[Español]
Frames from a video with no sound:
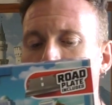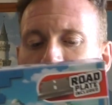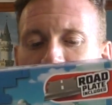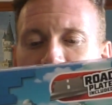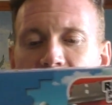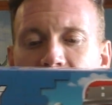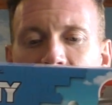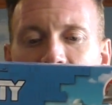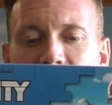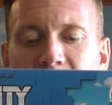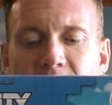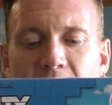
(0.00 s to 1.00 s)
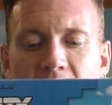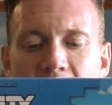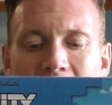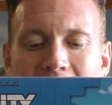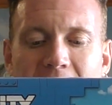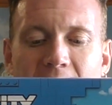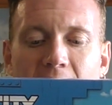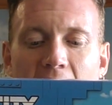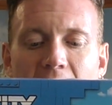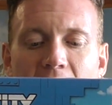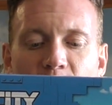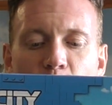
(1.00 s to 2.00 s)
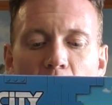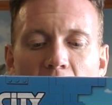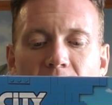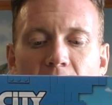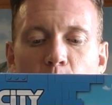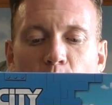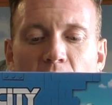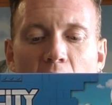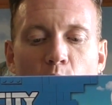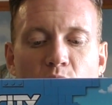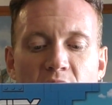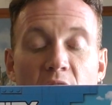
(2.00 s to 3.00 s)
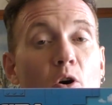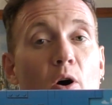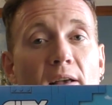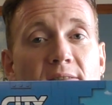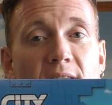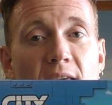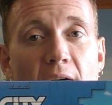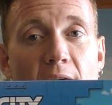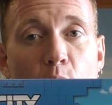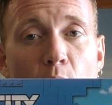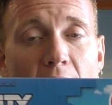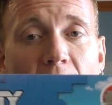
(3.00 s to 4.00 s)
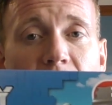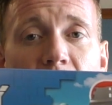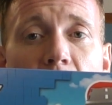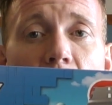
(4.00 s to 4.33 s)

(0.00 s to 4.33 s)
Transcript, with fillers: distintas eh, actividades de la ciudad vemos a un chico en silla de ruedas,